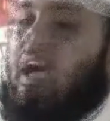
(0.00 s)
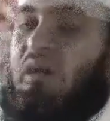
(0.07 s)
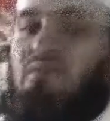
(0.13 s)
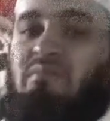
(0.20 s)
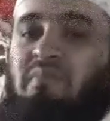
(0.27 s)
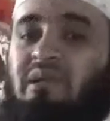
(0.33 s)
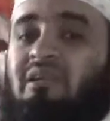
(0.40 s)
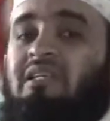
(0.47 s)

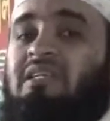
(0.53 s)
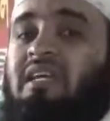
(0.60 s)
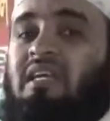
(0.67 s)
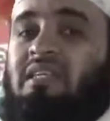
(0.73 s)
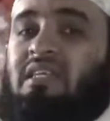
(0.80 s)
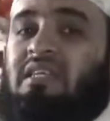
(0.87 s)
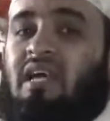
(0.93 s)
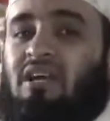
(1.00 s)
আমি
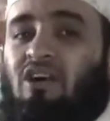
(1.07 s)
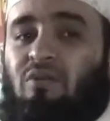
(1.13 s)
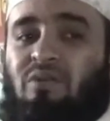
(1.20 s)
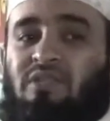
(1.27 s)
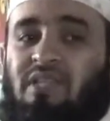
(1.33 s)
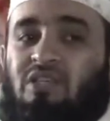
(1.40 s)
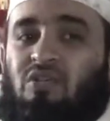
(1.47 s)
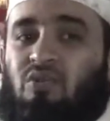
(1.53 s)
মালয়েশিয়াতে থাকা
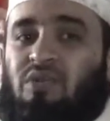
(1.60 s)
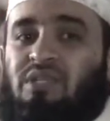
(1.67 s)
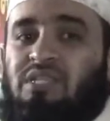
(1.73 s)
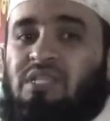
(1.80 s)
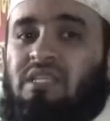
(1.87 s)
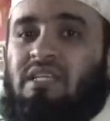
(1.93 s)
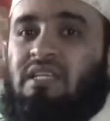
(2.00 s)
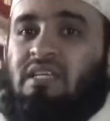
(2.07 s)
অবস্থায়
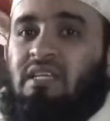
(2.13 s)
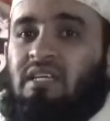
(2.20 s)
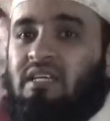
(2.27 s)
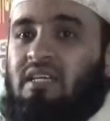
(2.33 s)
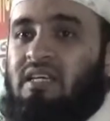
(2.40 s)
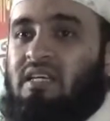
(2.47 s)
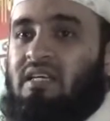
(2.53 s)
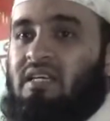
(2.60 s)
শুনেছি
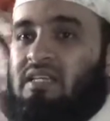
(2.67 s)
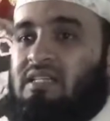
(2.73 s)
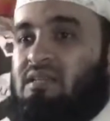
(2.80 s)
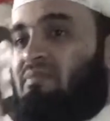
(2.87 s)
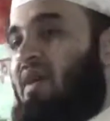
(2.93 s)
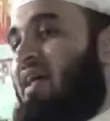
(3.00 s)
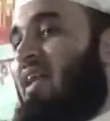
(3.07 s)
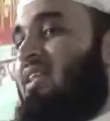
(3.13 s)

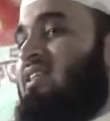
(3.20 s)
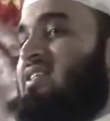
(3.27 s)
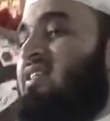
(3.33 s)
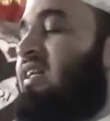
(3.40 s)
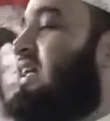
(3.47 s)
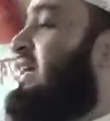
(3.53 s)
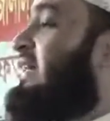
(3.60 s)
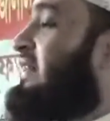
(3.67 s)
যে
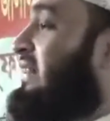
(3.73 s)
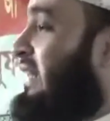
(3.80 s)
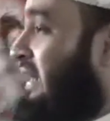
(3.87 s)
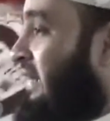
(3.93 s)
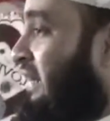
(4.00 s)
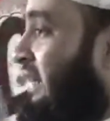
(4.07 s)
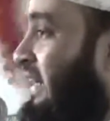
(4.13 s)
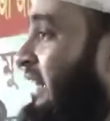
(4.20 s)
বাংলাদেশে নাকি
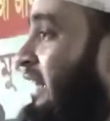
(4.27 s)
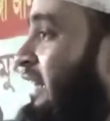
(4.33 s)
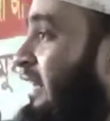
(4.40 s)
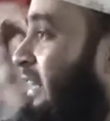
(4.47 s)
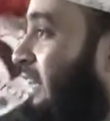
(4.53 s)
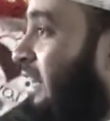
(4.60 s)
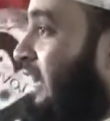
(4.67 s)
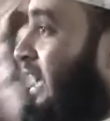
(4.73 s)
তিন দিন
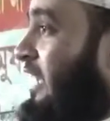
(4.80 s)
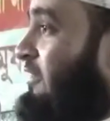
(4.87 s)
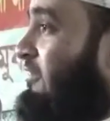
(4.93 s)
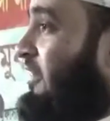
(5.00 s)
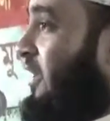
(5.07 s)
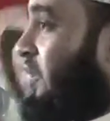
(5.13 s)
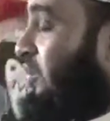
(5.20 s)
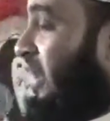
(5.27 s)

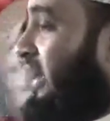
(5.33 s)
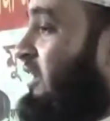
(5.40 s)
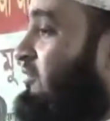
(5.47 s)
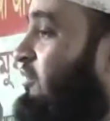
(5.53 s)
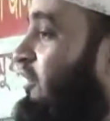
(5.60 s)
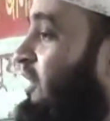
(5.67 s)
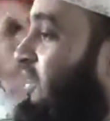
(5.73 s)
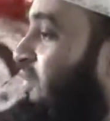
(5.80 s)
হেভি
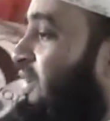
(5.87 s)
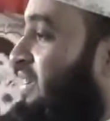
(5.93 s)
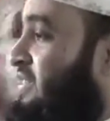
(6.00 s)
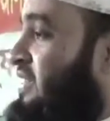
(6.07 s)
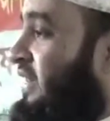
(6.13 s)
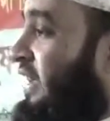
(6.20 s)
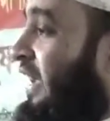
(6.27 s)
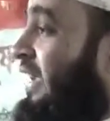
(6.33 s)
রেইনফল
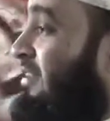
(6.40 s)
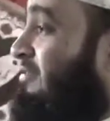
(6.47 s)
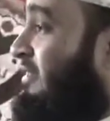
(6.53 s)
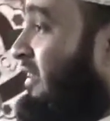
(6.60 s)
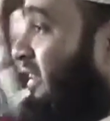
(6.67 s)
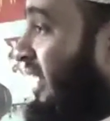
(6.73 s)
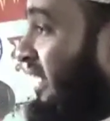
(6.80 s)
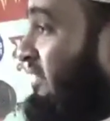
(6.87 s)
হয়েছে
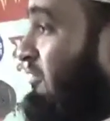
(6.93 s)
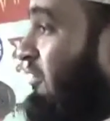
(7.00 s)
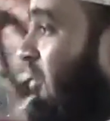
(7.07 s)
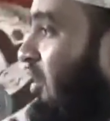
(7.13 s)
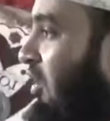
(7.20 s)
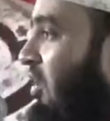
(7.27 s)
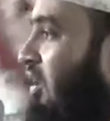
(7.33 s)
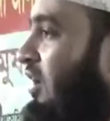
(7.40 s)
হেভি
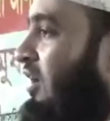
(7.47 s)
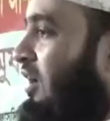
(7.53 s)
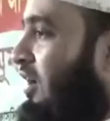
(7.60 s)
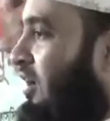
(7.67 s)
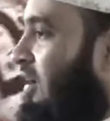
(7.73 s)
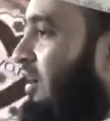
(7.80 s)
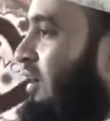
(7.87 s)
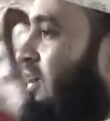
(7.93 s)
রেইনফল
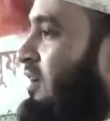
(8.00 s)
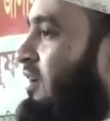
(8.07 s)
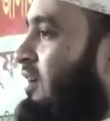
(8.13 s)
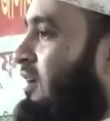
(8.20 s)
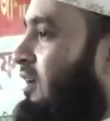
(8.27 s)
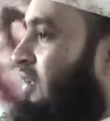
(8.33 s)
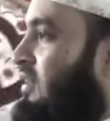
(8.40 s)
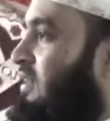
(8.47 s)

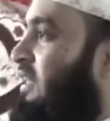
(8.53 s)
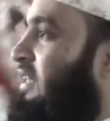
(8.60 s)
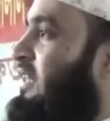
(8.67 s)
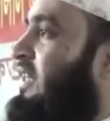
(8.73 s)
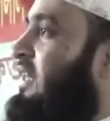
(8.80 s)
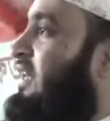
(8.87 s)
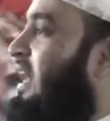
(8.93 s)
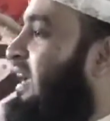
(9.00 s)
তিন
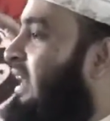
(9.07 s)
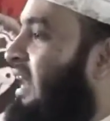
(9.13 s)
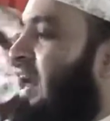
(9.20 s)
দিন নাকি